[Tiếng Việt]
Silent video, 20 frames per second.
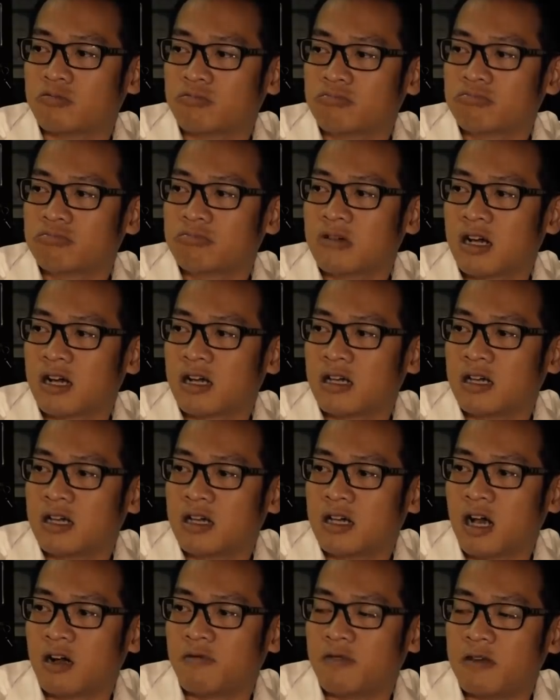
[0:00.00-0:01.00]
cũng à,
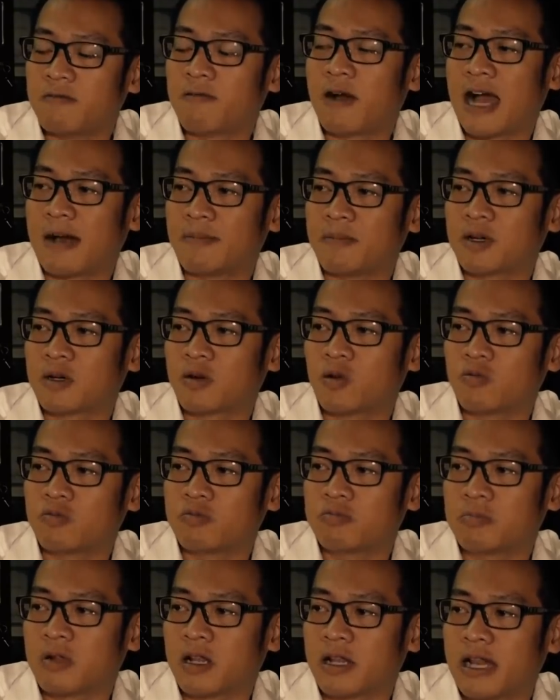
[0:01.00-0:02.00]
à, vi phạm cũng
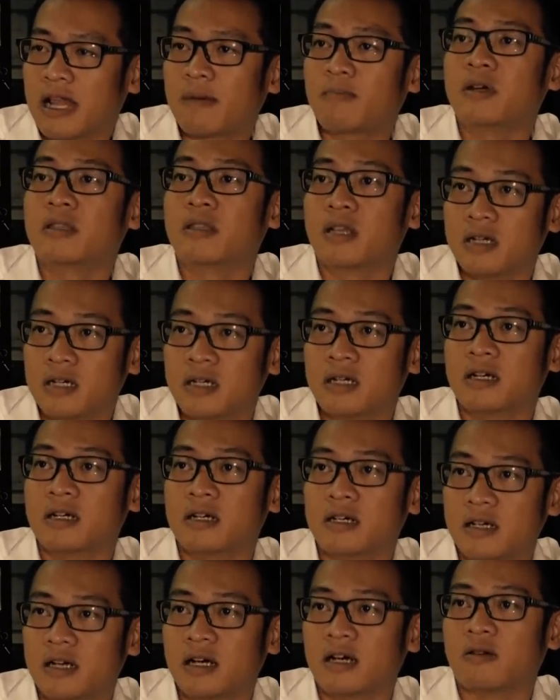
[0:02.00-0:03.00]
54
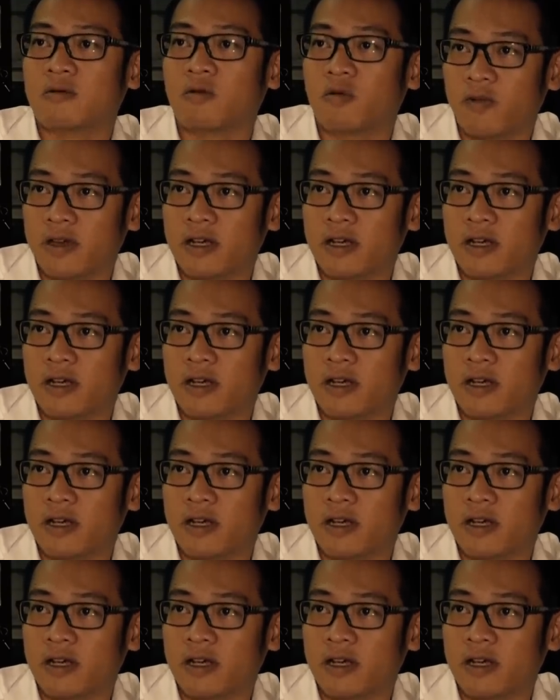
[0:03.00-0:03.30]
à, vụ